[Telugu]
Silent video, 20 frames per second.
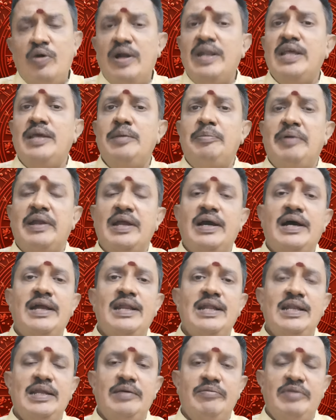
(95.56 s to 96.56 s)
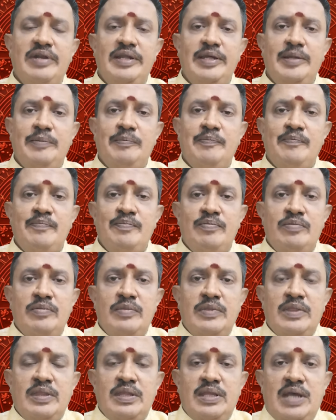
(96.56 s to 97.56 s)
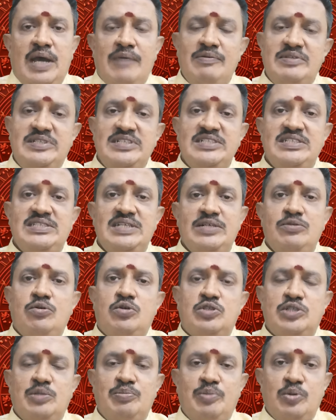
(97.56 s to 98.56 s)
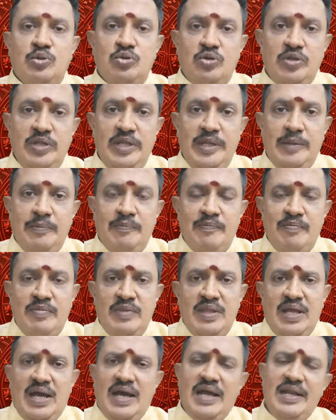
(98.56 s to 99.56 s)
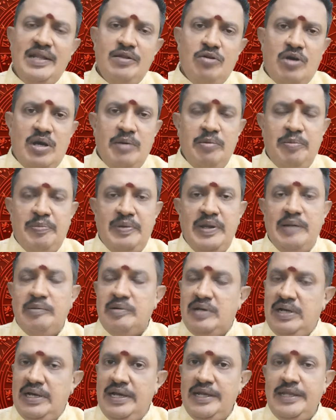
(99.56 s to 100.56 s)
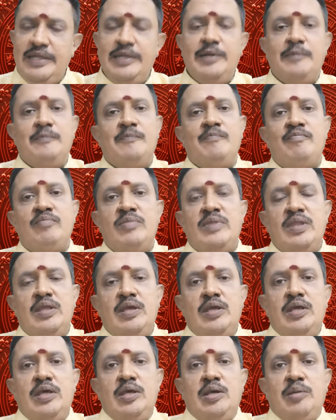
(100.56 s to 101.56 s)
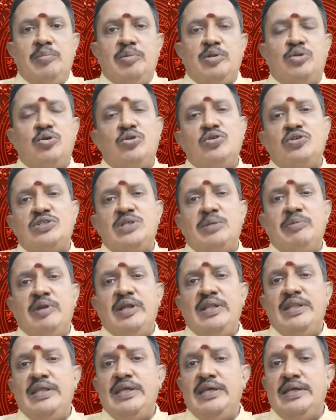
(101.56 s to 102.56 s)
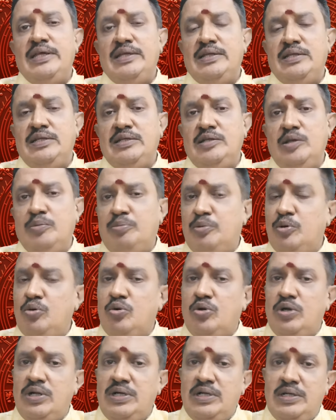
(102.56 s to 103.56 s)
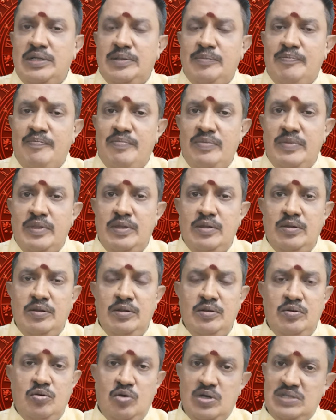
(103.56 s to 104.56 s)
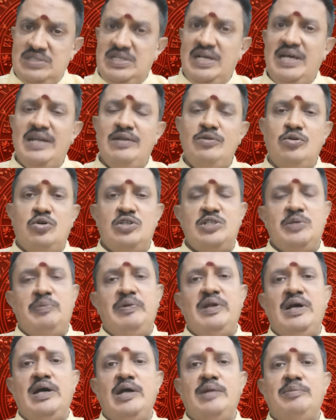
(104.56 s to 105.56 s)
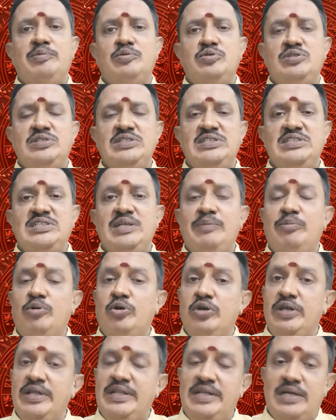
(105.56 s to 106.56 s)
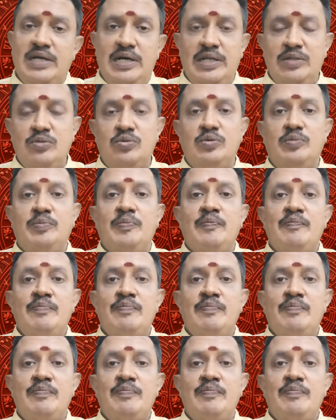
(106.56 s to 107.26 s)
వాటికి పరిహారాలు ఏమిటి అవి చేస్తే దోషం పోతుంది అనేది ఒక అభిప్రాయం కానీ పితృదోషం అనేది ఎప్పుడూ కూడా ఒకసారి దోష పరిహార పూజ చేస్తే పోయేది కాదు